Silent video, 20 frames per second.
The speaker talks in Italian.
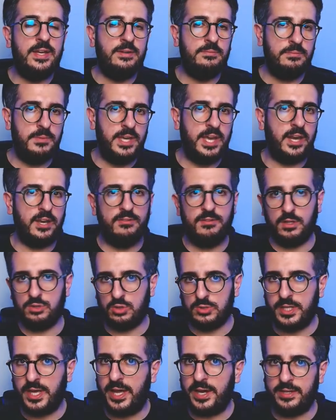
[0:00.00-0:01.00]
È arrivato
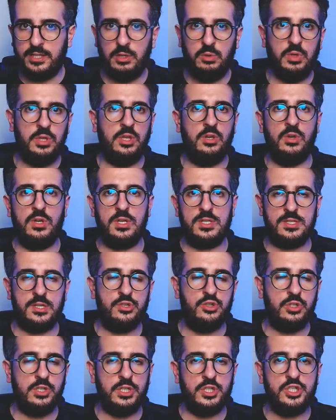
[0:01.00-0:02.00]
tardi, quindi con la
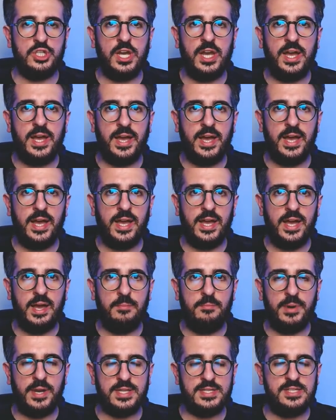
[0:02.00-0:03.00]
stagione già
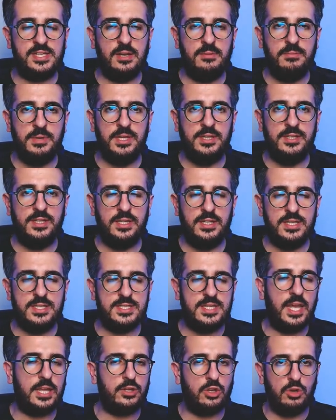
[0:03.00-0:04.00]
parzialmente
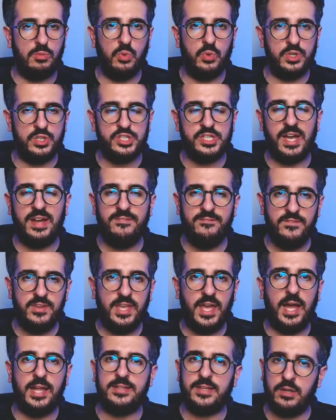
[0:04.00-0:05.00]
iniziata, comunque già
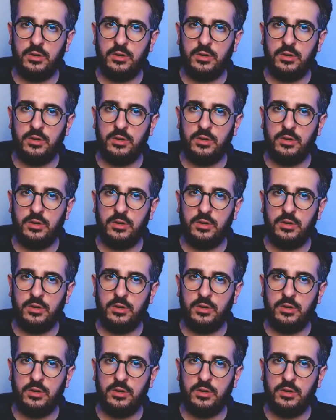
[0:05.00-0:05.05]
avviata.